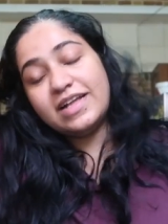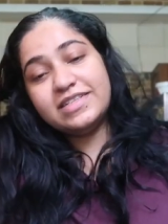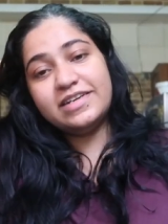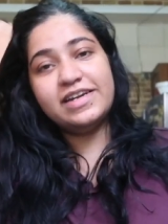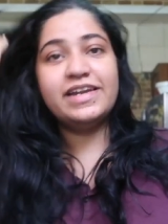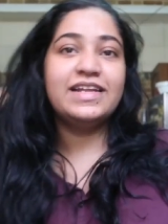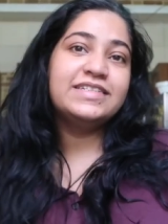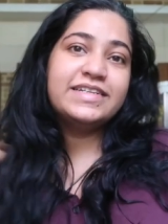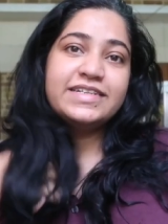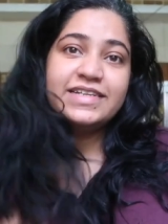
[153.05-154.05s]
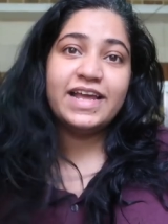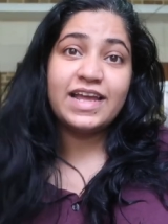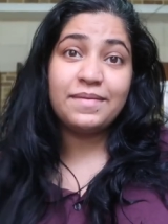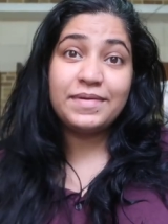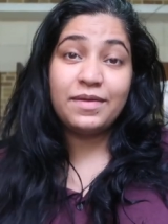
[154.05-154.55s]
हाँ जनरली नेस्टिंग इज
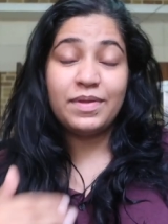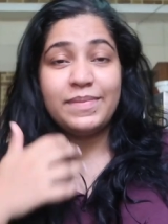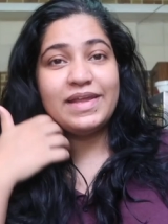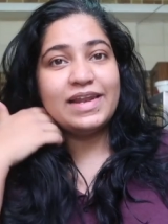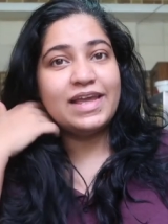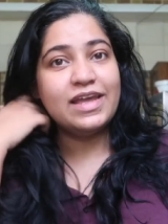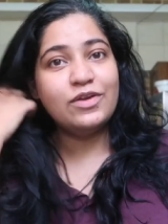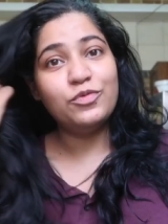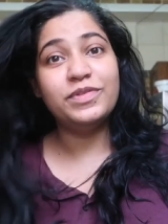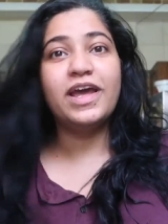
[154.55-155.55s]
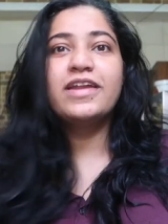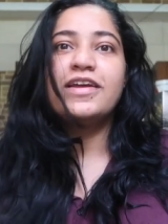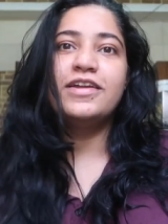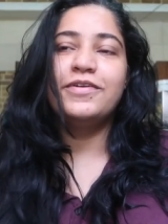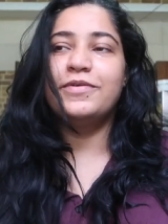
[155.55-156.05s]
लाइक आप नए बेबी के लिए रूम तैयार
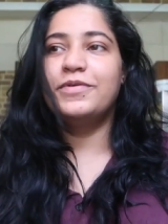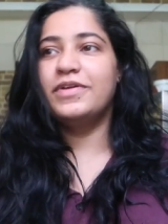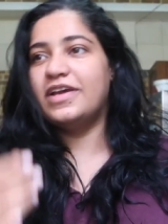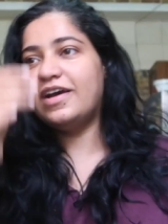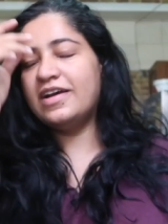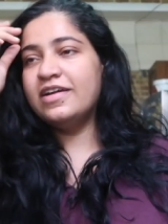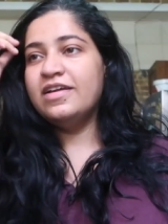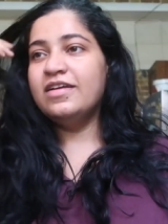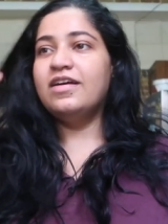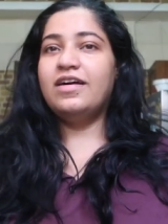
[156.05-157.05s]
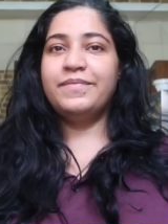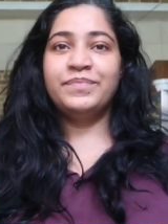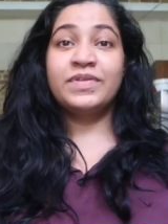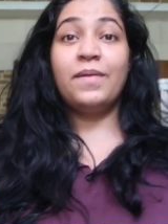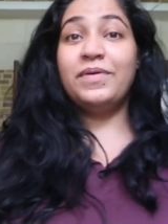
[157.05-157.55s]
कर रहे हो या
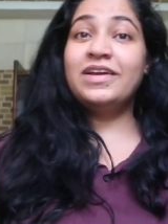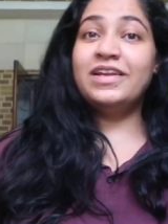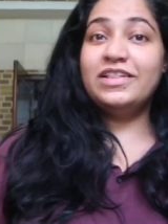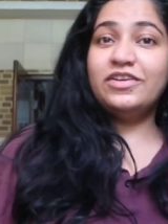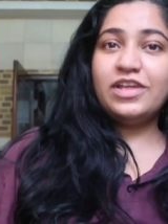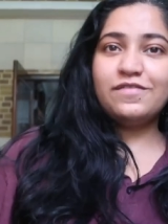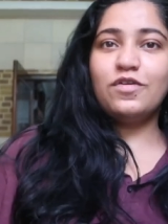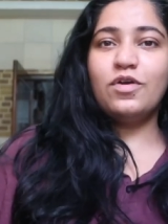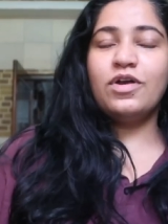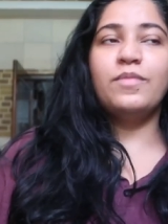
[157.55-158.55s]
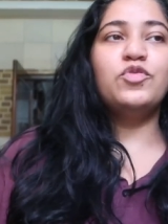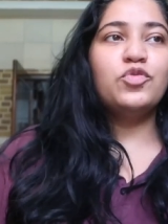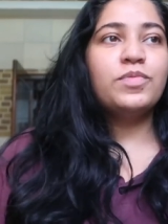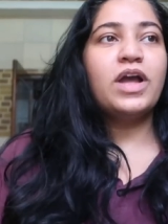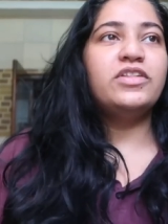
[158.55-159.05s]
आप कपड़े खरीदे हो ये वो अब
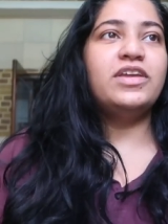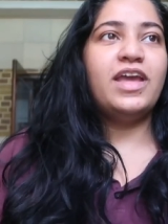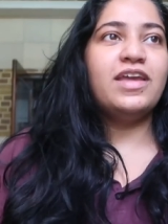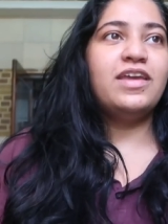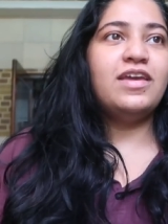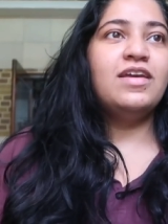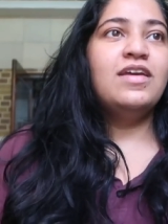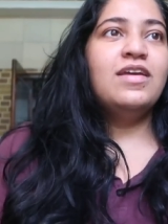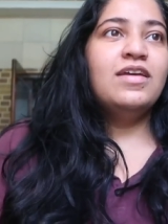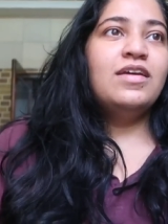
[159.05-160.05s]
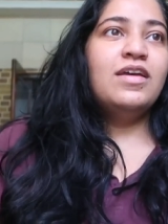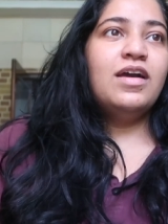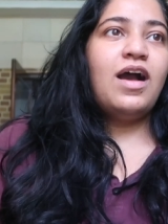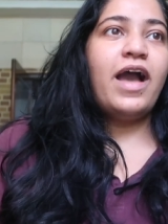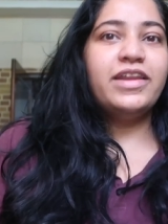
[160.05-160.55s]
रूम का तो ये है कि
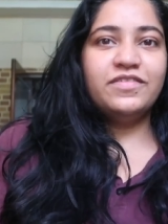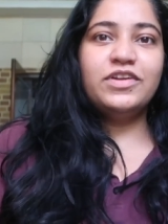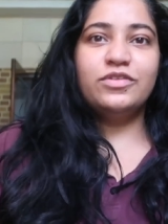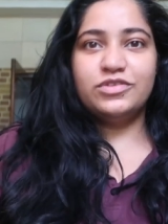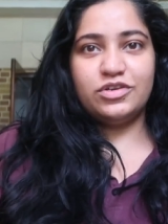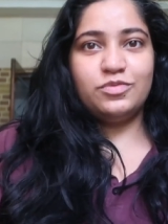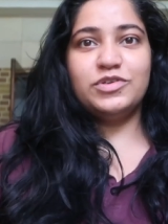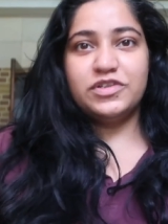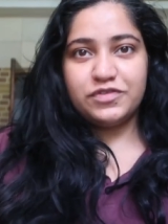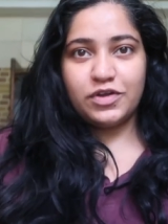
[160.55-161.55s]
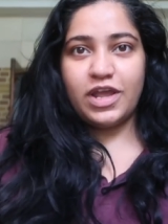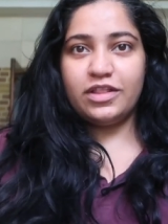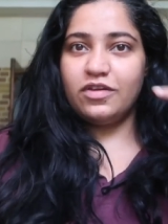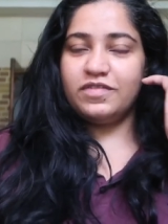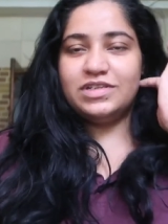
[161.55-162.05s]
आधे भी दूसरे रूम में शिफ्ट हो गया
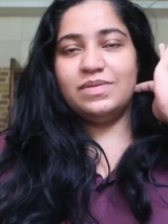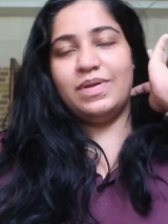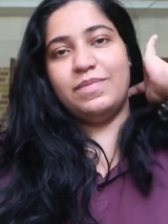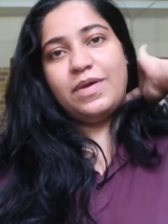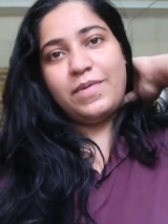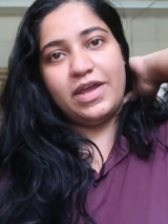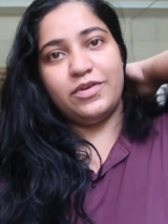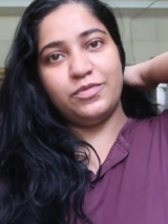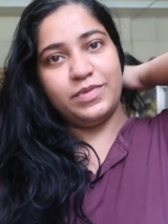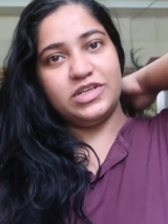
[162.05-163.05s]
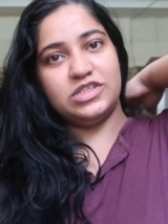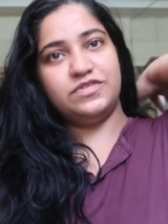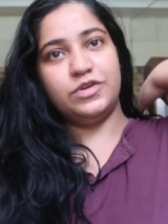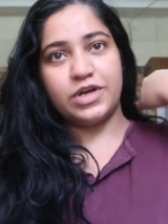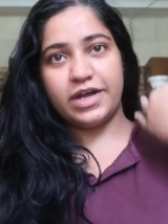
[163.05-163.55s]
तो ऑब्वियसली बेबी हमारे रूम में ही
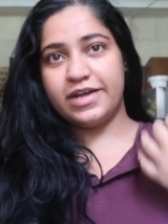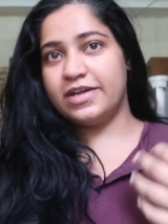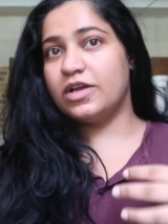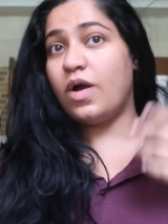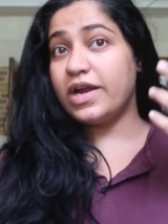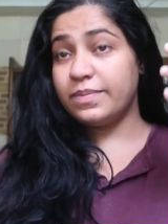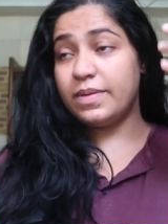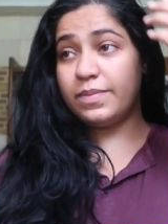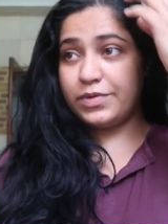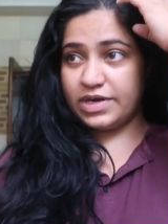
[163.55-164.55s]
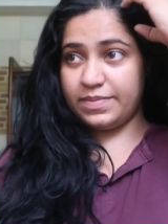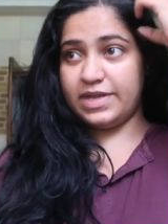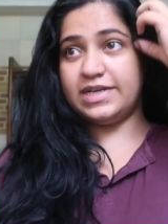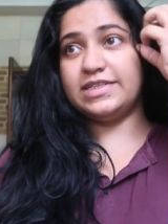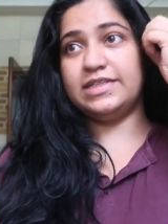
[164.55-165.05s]
शिफ्ट होगा कॉट में भी पुटअप
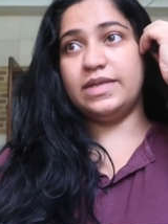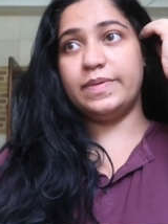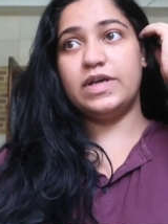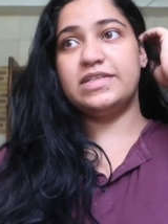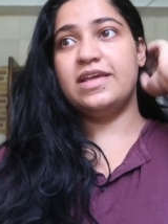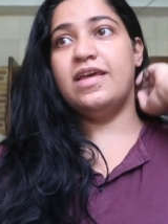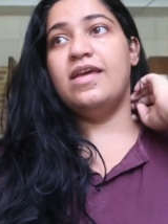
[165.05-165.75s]
नहीं कर सकती बिकॉज